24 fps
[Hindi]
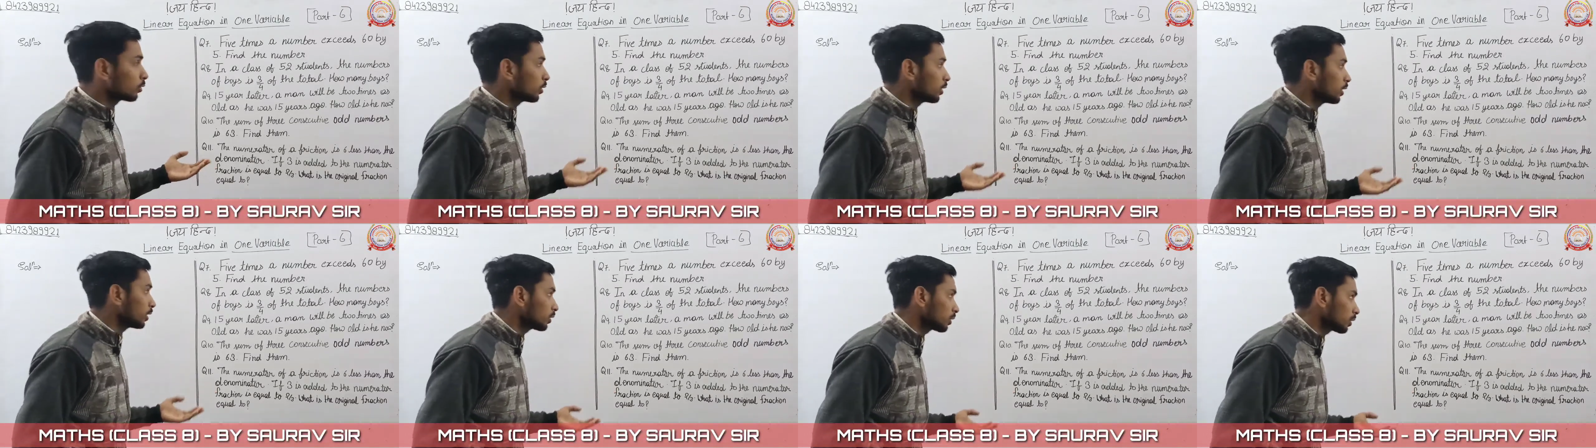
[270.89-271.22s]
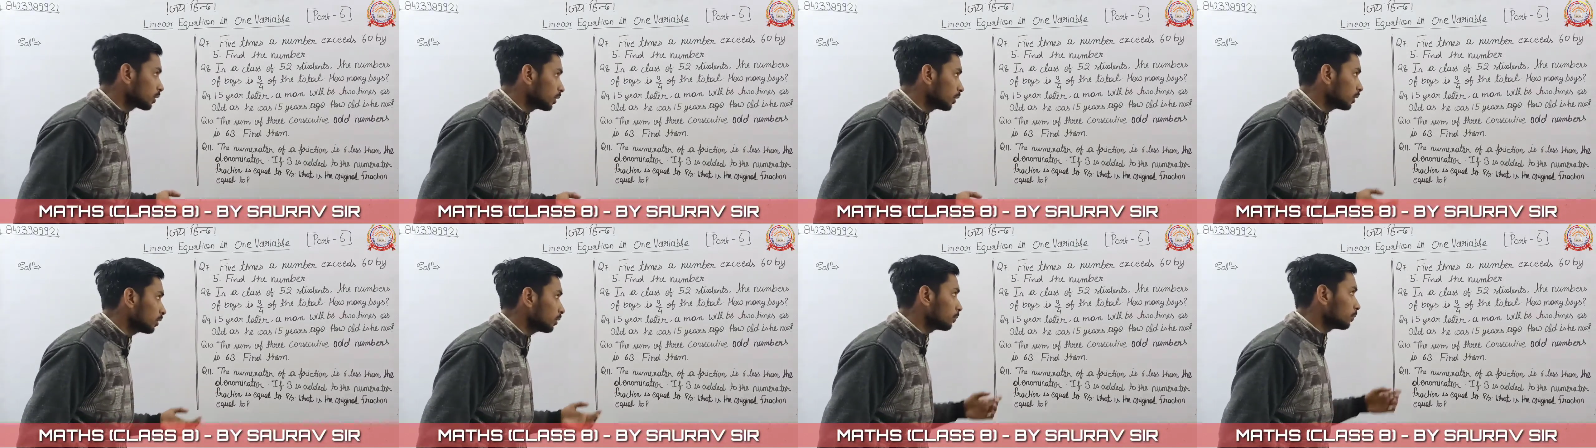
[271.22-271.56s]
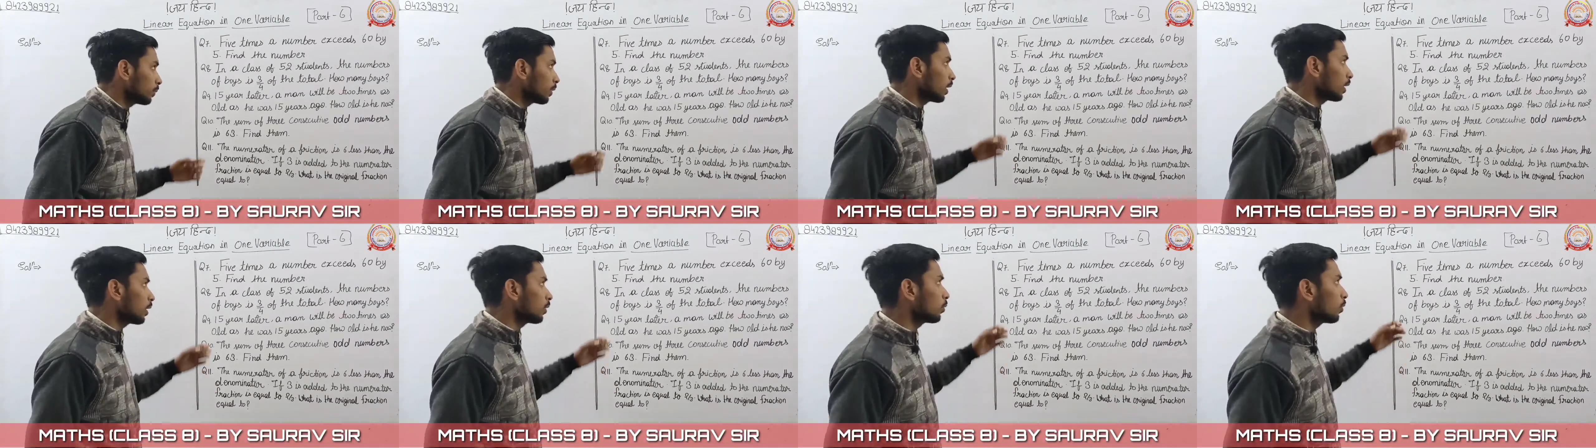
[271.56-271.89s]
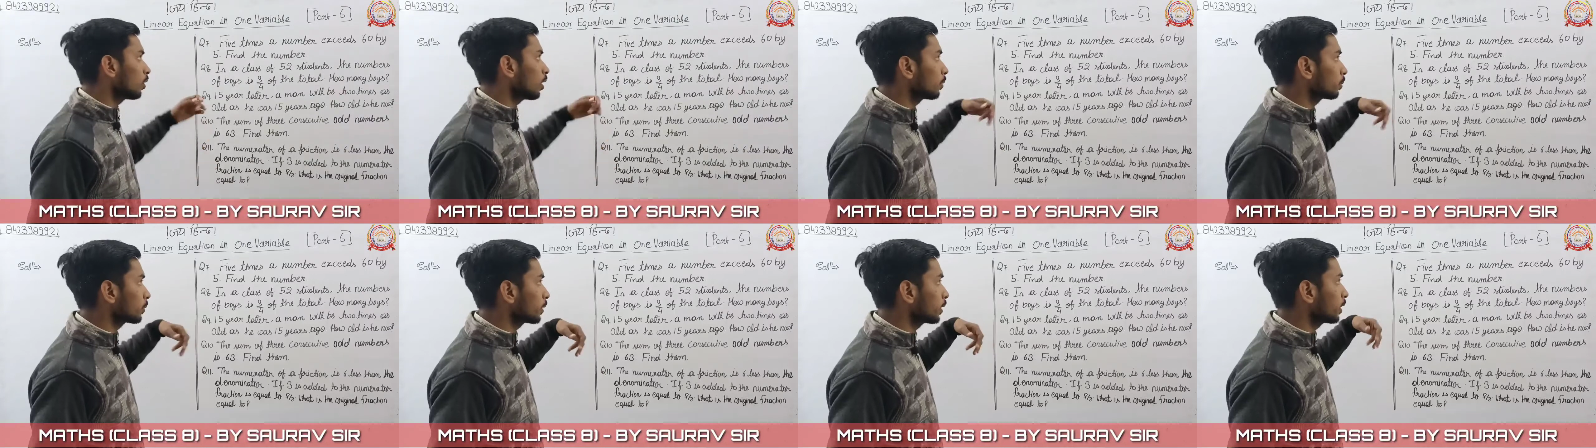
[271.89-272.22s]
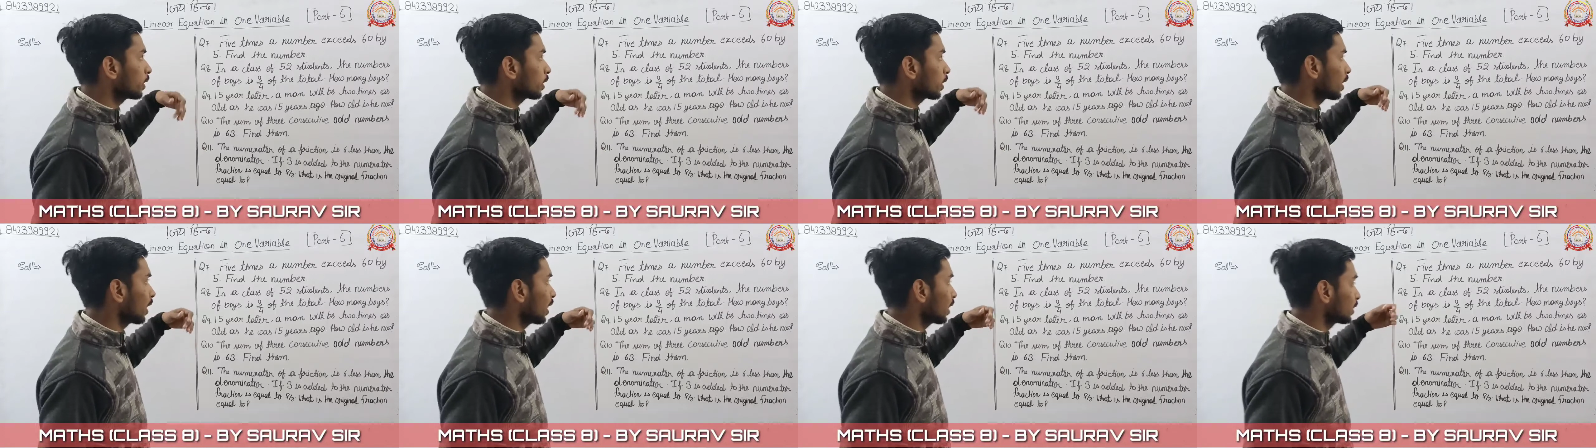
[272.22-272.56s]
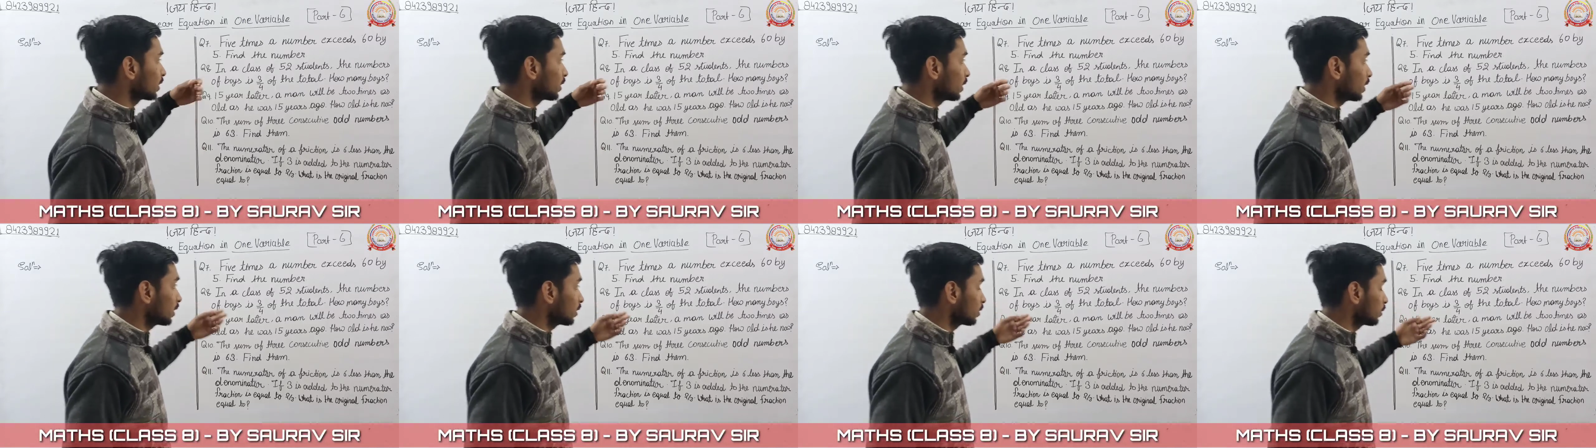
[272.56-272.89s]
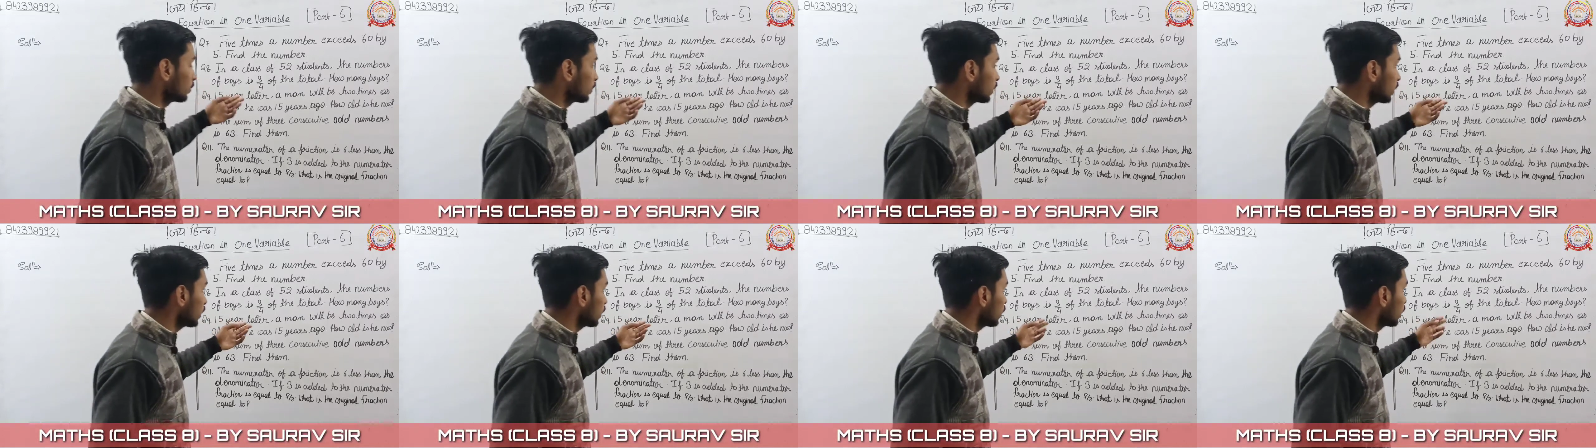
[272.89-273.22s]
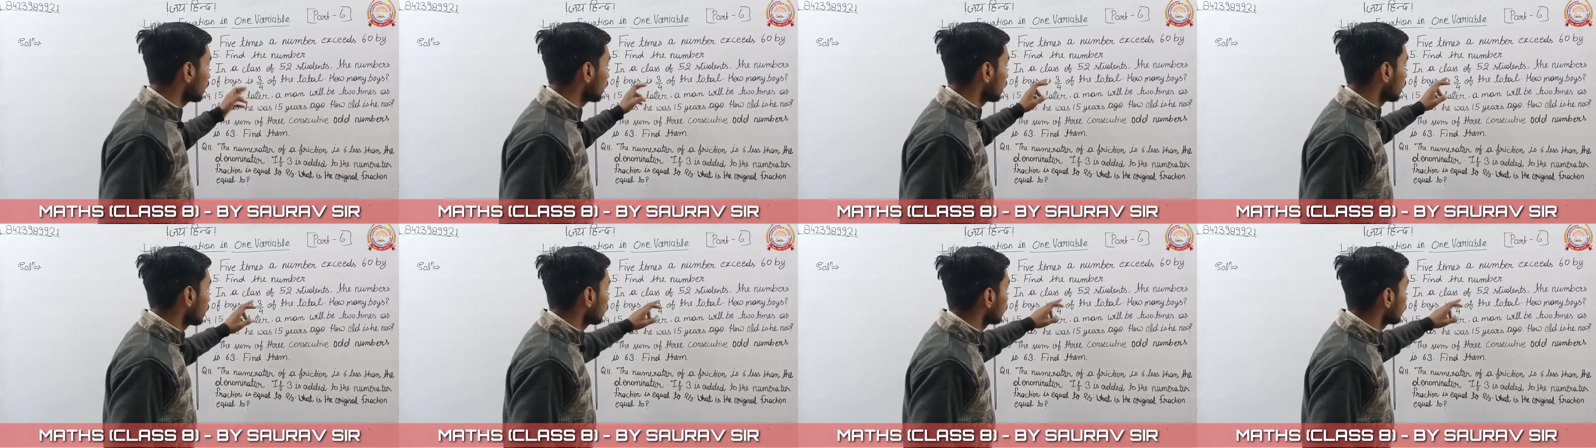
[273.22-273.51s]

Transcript: तो एट की मान लो आपके क्लास एट्थ में